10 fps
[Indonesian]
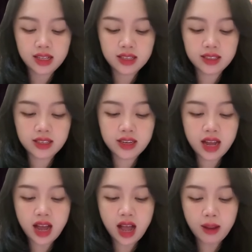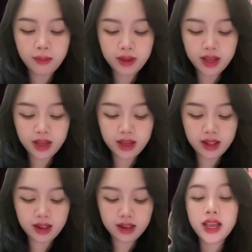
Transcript: sedang hamil.